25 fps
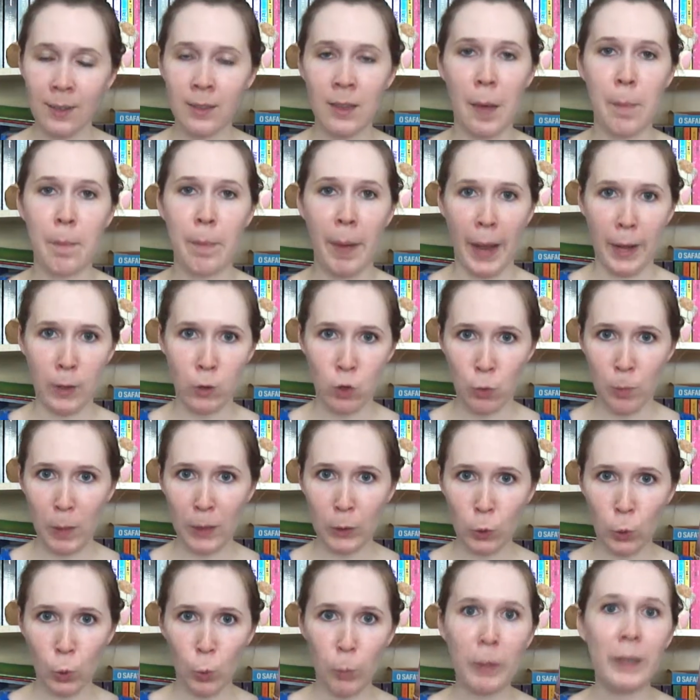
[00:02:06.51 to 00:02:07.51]
na praia de
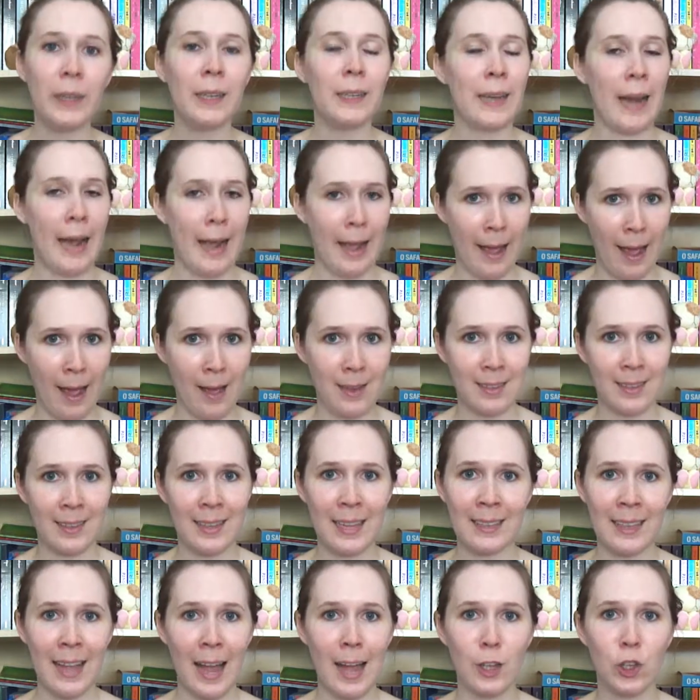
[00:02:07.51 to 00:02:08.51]
Ubatuba, na casa
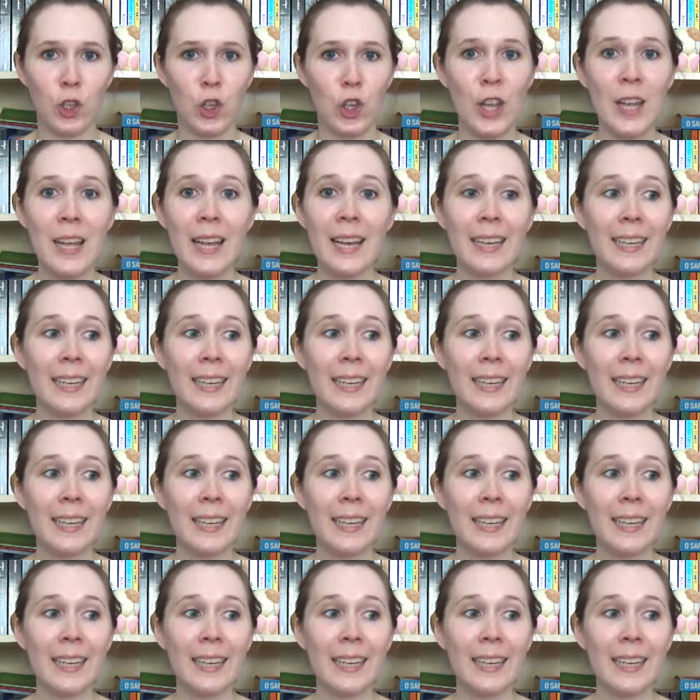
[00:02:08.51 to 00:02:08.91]
da Tati,